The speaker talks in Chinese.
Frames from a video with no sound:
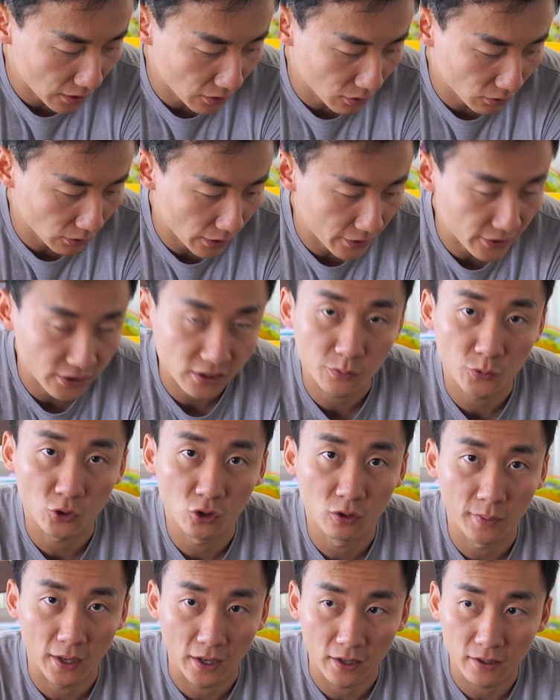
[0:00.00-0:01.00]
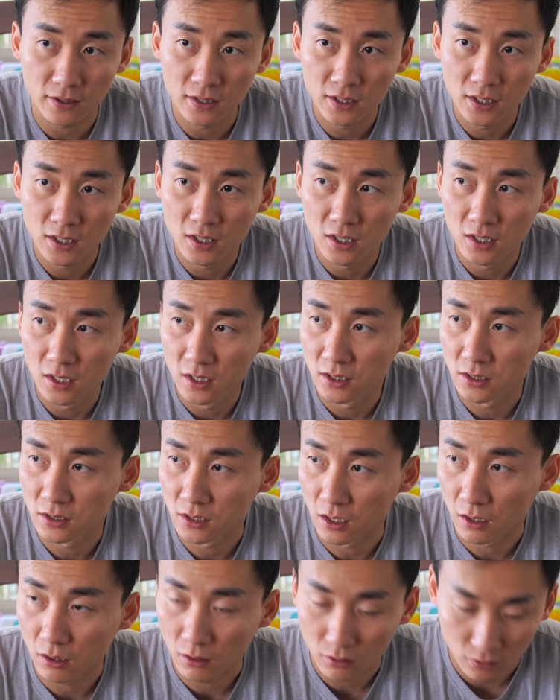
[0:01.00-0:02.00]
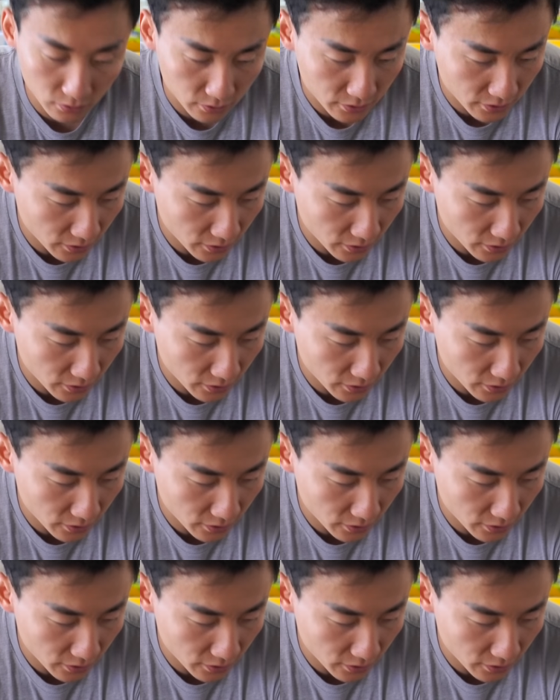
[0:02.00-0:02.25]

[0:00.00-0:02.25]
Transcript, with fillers: 但后来一直没有买。然后